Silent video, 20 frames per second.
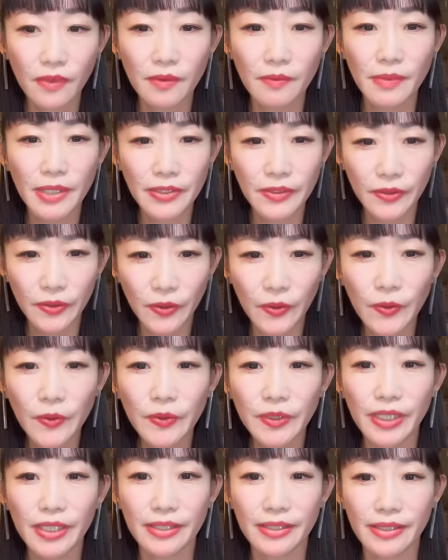まず今
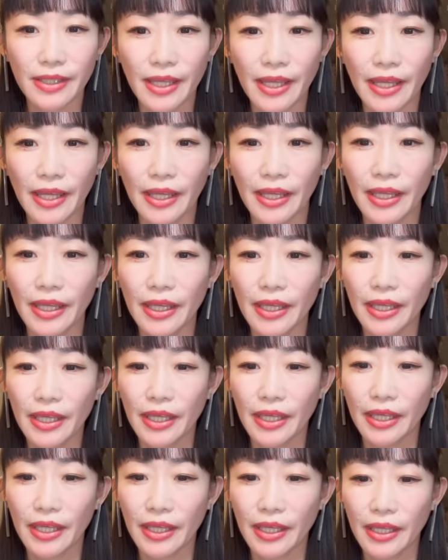日ですね、
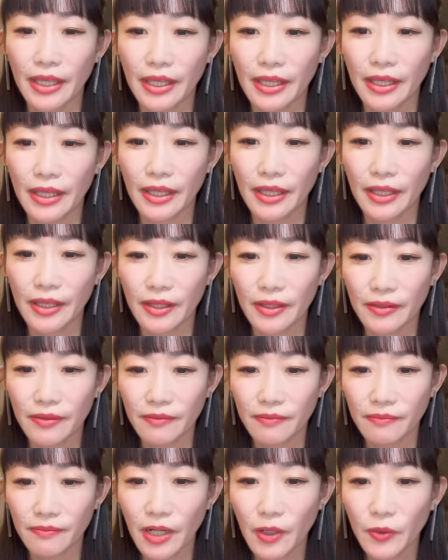
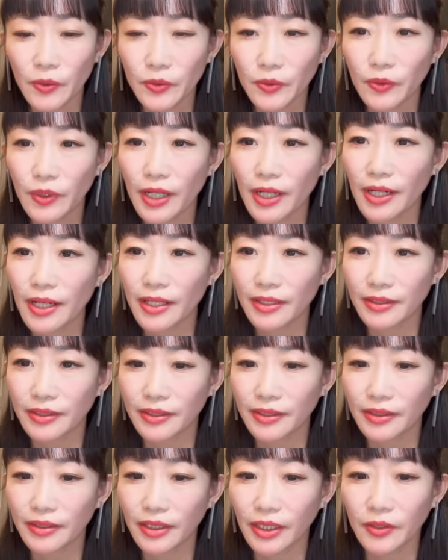えー、まあ、報道があっ
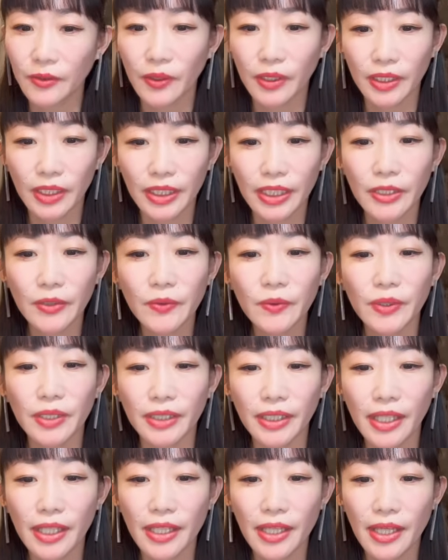たのかな昨日か
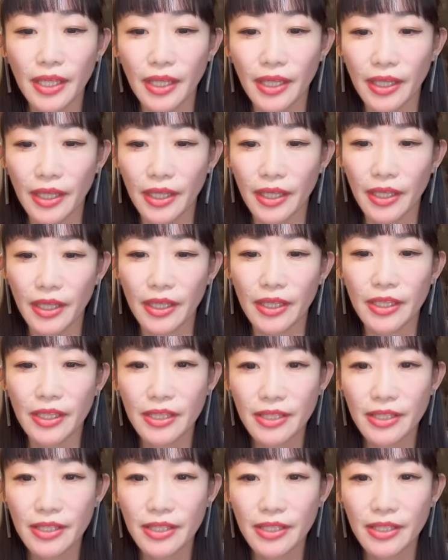なえー、